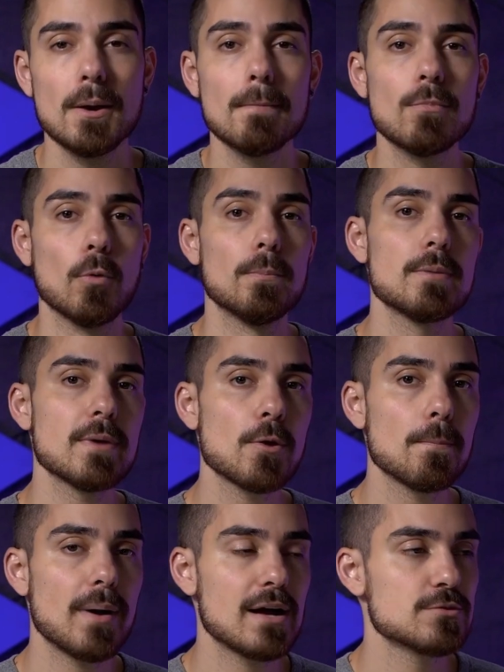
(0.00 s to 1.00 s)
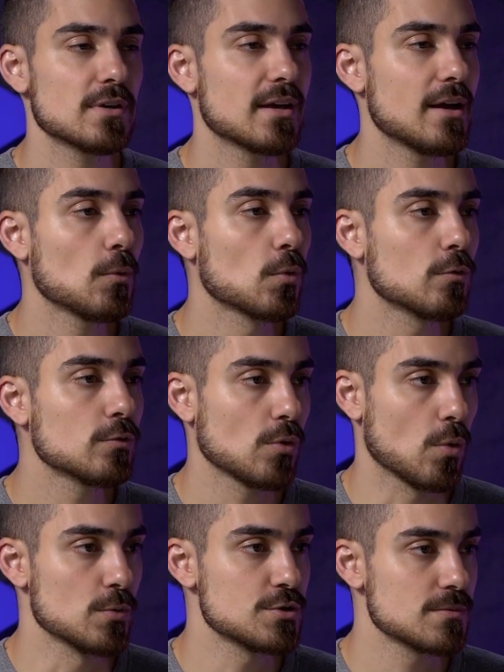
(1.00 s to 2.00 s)
Bom, o primeiro passo é criar um novo
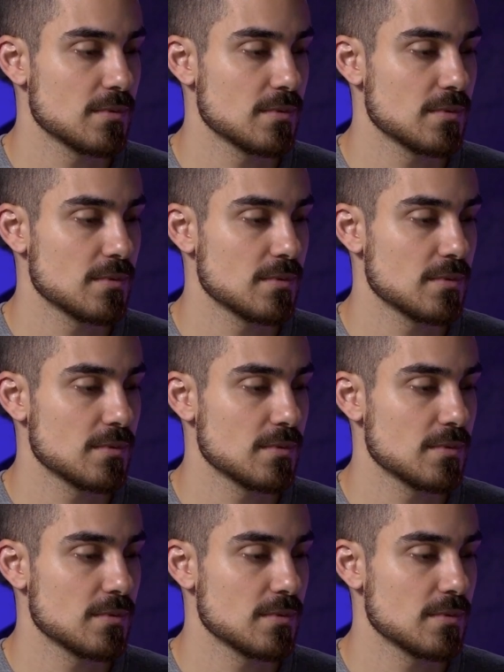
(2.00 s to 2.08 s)
node.